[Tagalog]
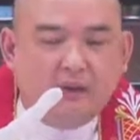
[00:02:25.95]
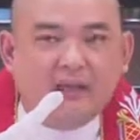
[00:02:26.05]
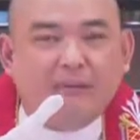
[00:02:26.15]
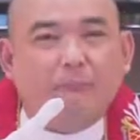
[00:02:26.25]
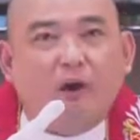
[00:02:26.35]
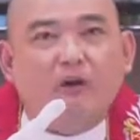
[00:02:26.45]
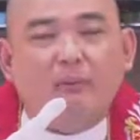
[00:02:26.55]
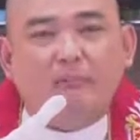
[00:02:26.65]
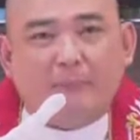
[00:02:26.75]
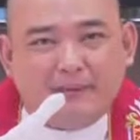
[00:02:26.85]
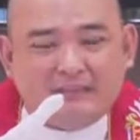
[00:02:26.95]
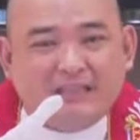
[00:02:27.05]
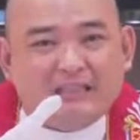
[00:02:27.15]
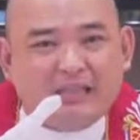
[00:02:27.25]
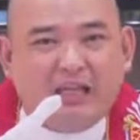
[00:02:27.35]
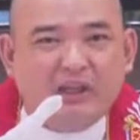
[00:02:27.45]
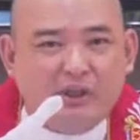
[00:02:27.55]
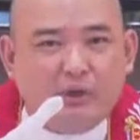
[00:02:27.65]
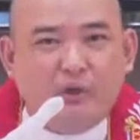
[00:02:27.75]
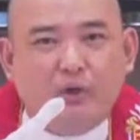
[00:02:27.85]
hindi po ako magpresent sa
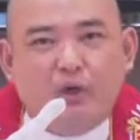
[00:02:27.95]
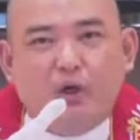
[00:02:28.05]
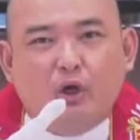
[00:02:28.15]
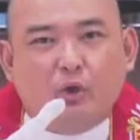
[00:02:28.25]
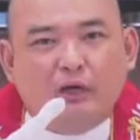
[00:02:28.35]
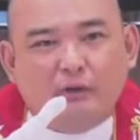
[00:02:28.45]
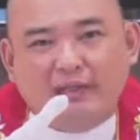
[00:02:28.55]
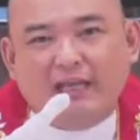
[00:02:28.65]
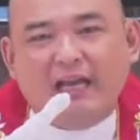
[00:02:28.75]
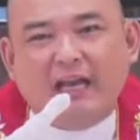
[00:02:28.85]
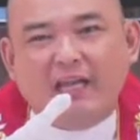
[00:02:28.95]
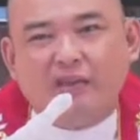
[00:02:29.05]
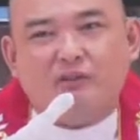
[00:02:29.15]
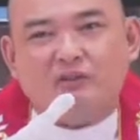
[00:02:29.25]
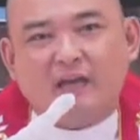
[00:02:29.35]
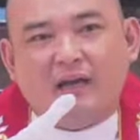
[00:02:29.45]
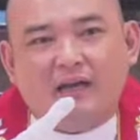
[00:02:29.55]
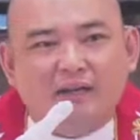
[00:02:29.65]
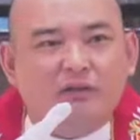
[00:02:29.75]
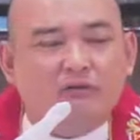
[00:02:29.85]
inyo kung anong ilalagay nyo sa
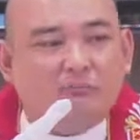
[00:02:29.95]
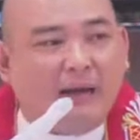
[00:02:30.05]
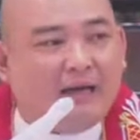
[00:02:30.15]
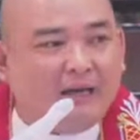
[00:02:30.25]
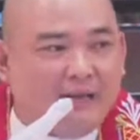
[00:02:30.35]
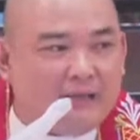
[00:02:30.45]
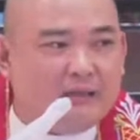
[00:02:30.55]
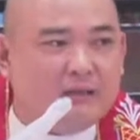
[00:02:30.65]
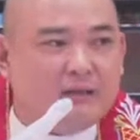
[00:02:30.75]
inyong bucket.